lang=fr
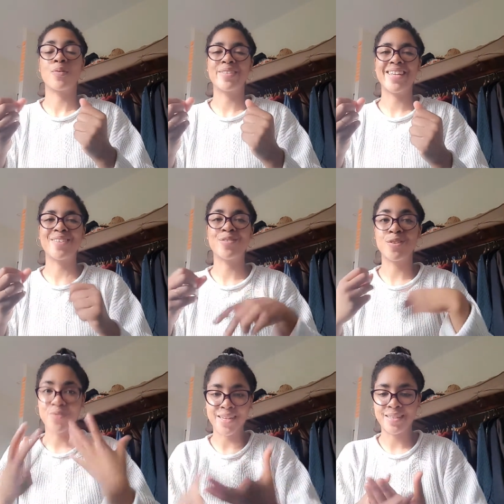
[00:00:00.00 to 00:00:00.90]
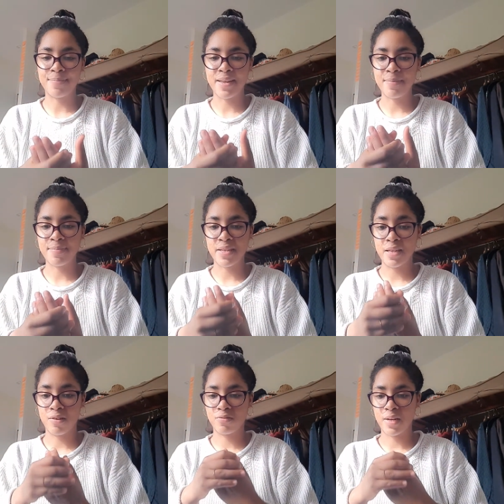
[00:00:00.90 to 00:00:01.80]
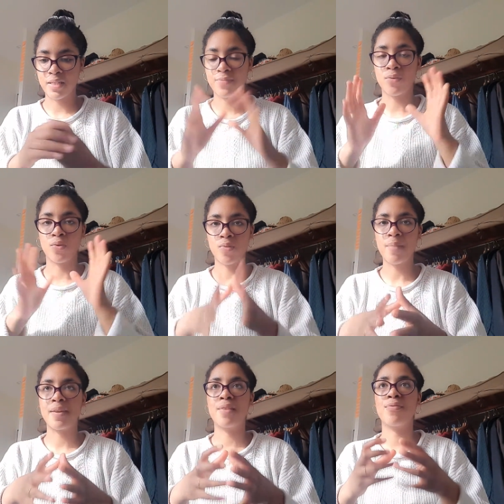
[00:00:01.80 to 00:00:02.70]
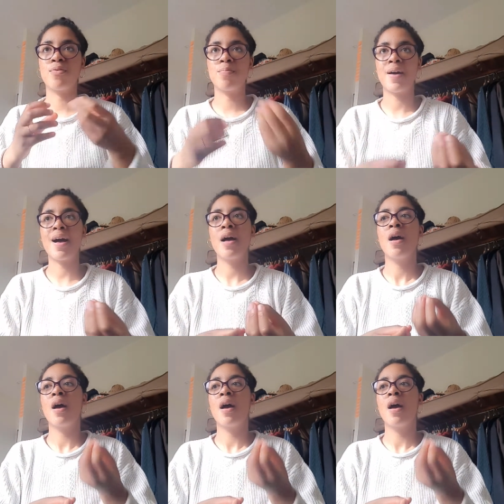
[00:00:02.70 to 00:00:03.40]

dire, ton entourage n'a pas les mêmes objectifs que toi, mais il ne faut pas